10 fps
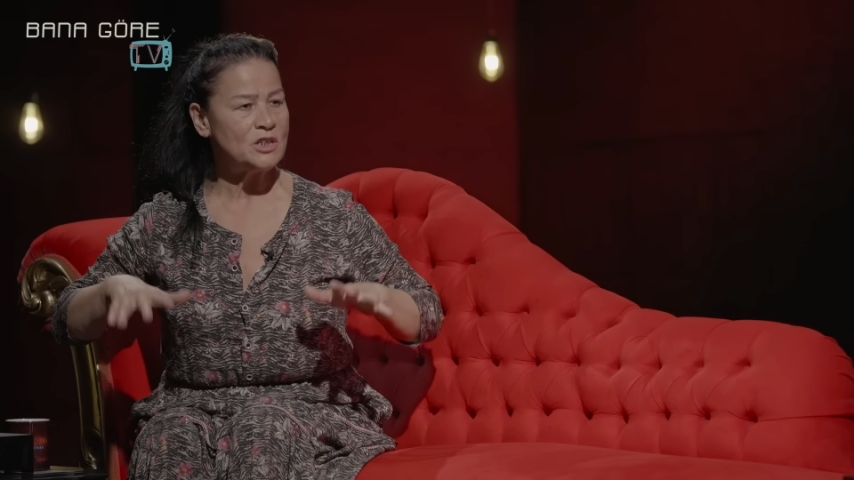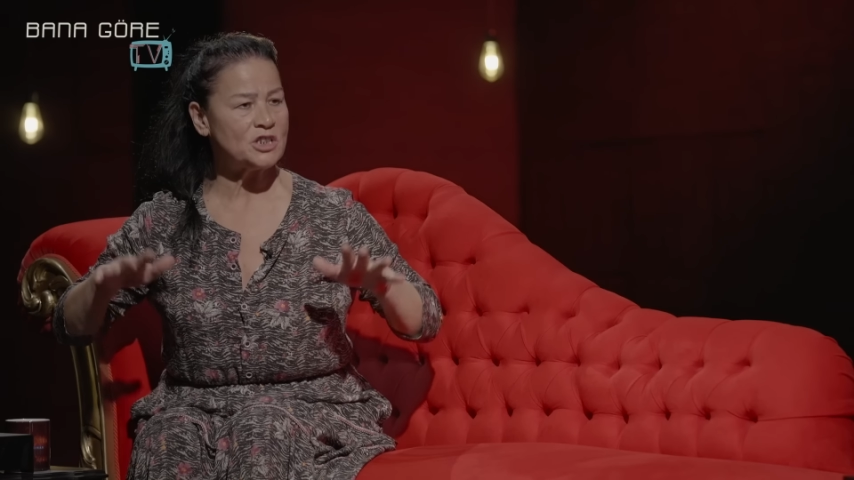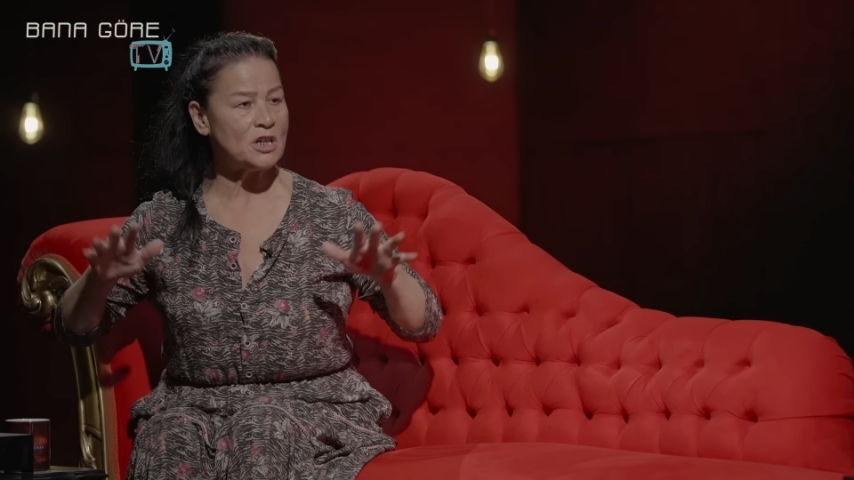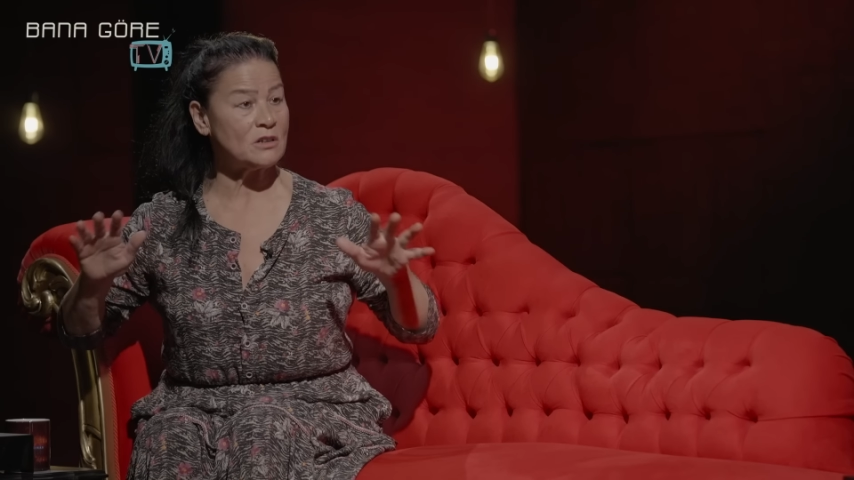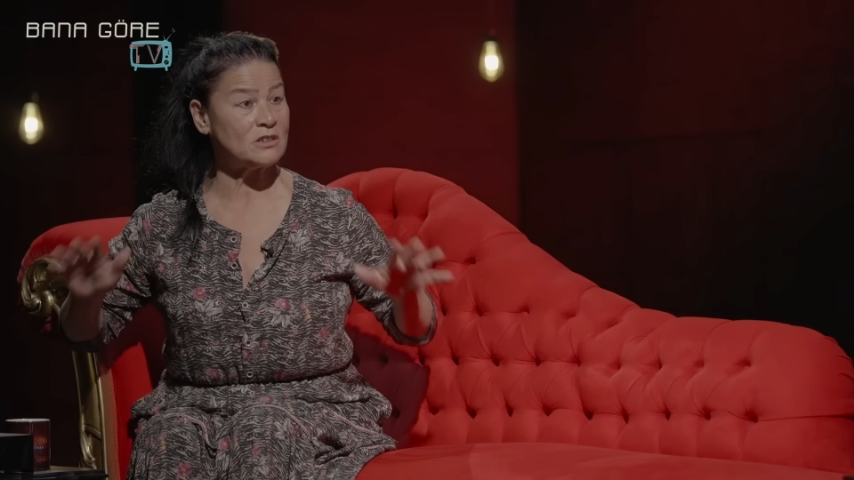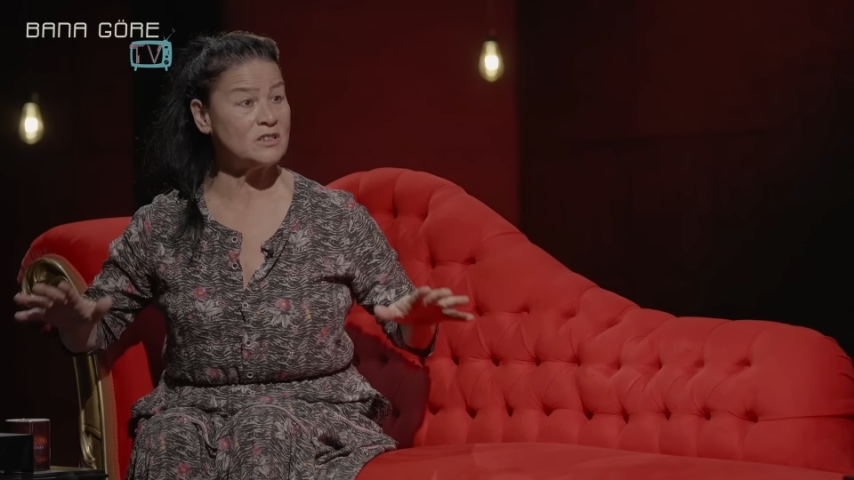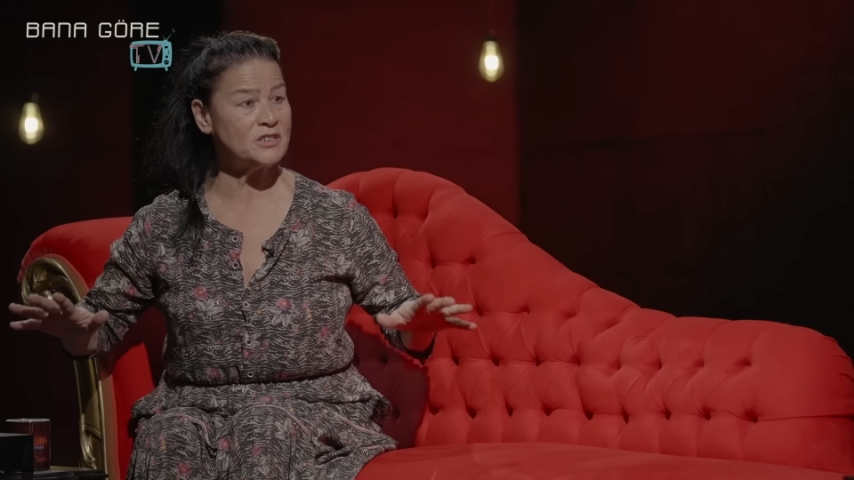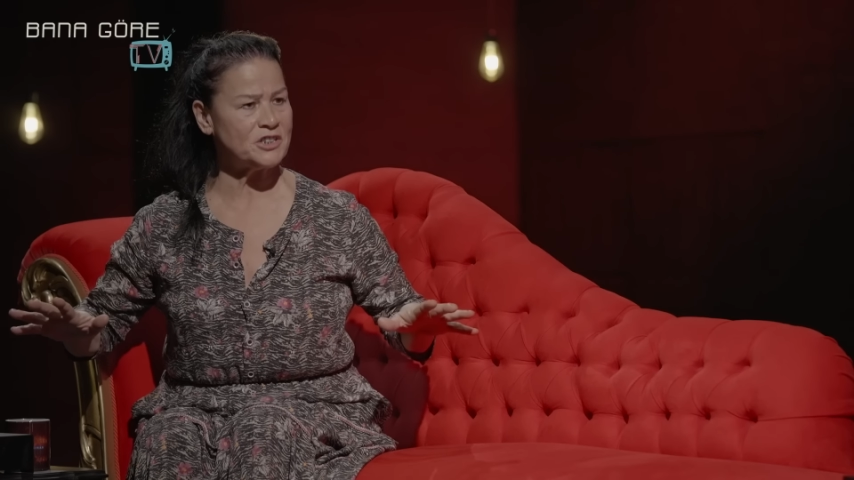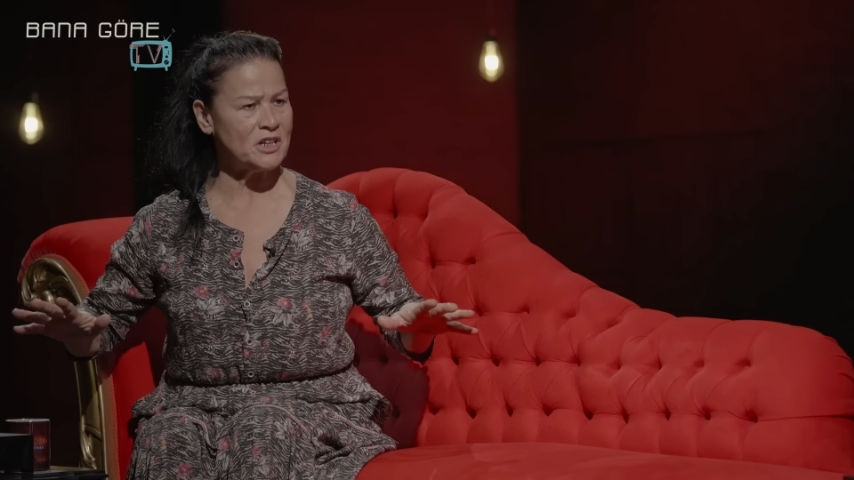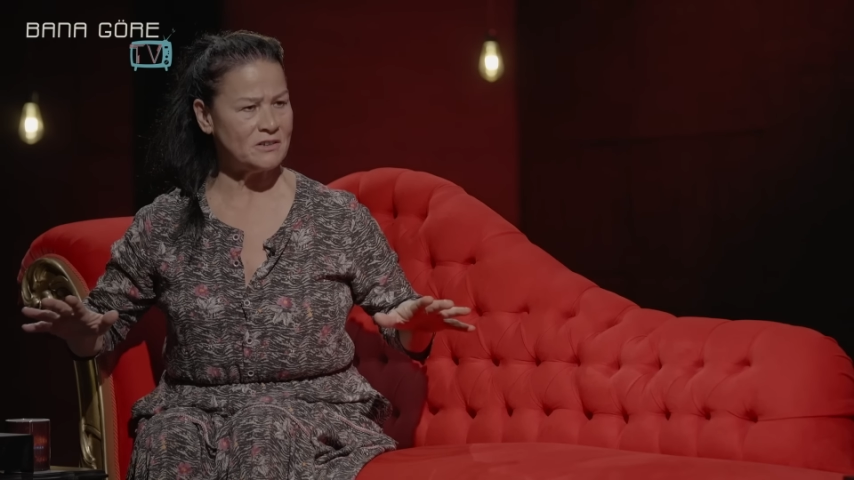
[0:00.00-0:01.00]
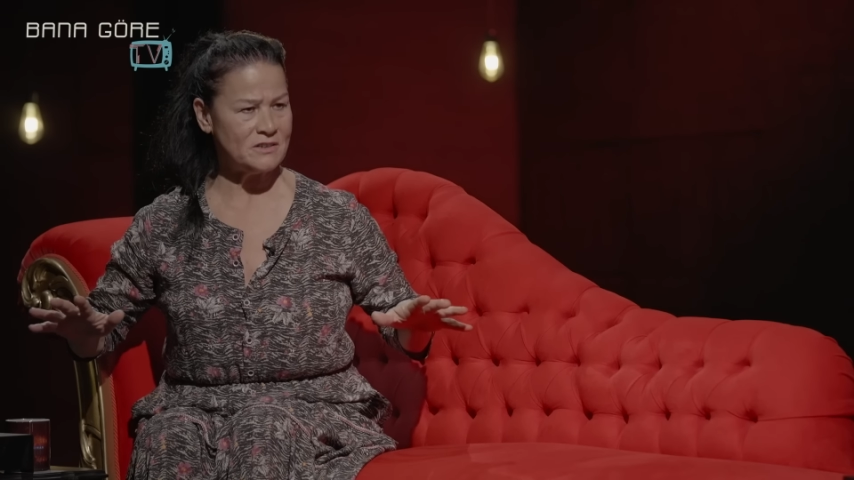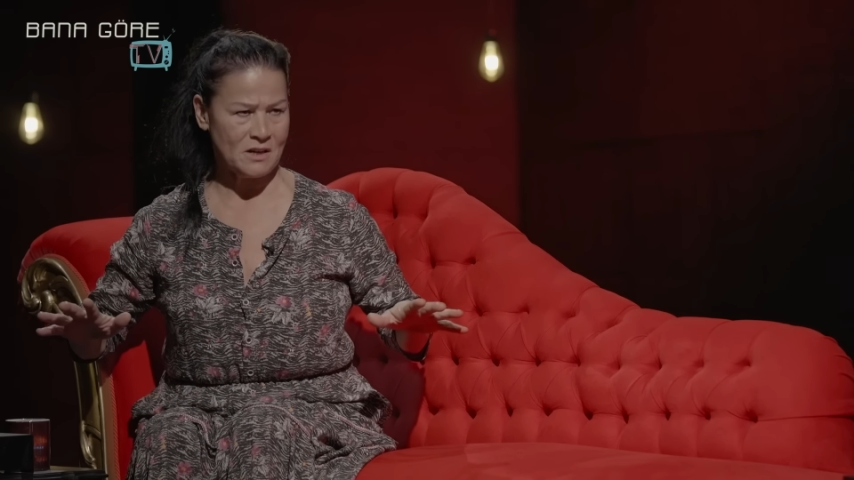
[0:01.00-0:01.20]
Şakır şakır